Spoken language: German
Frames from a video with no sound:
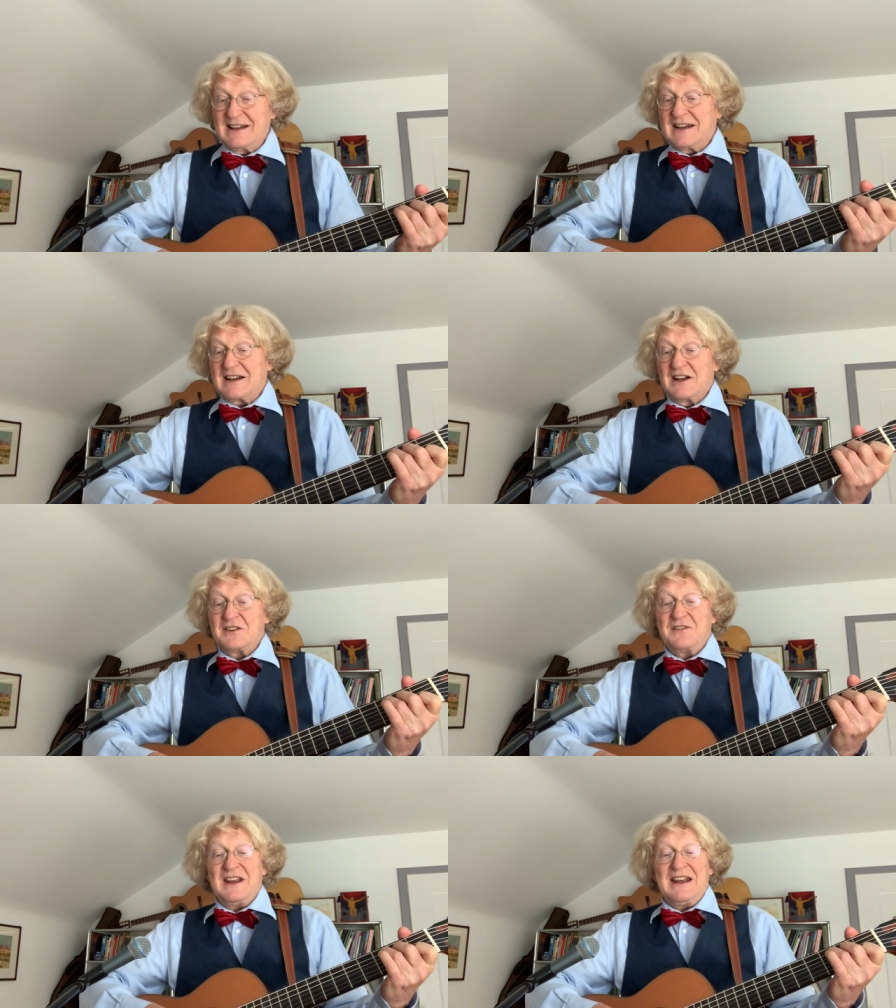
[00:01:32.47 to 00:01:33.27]

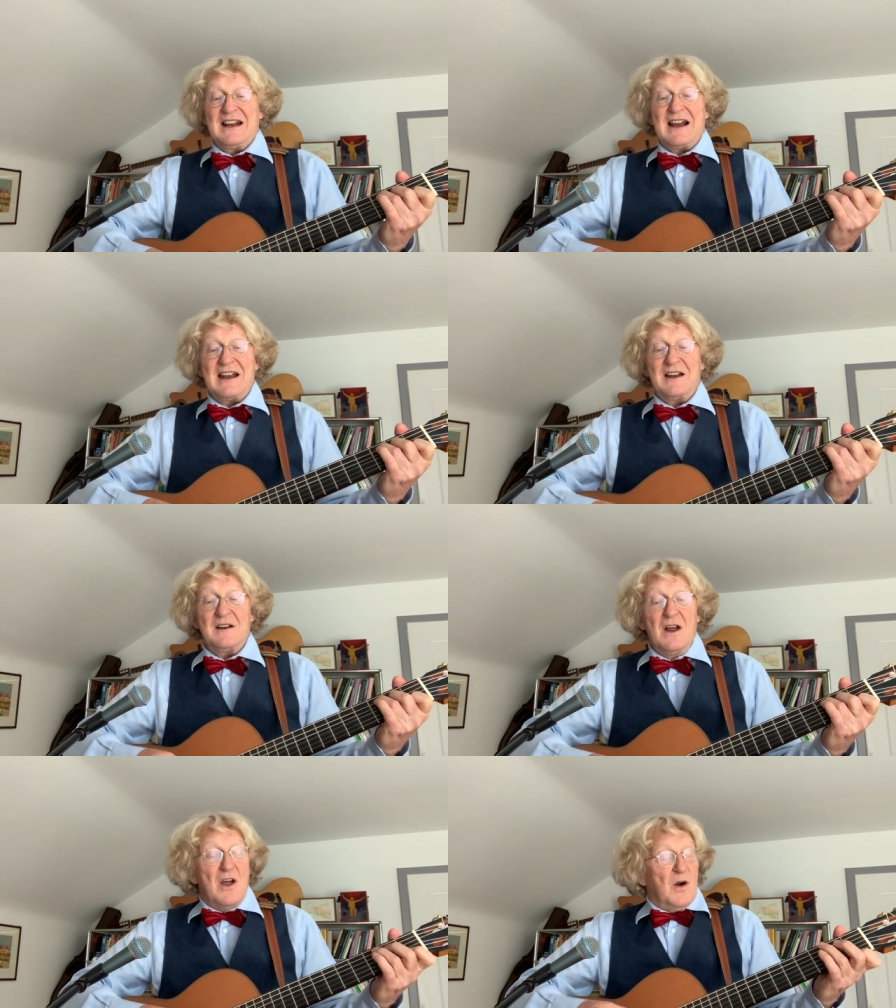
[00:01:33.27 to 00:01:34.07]
irgendwie ein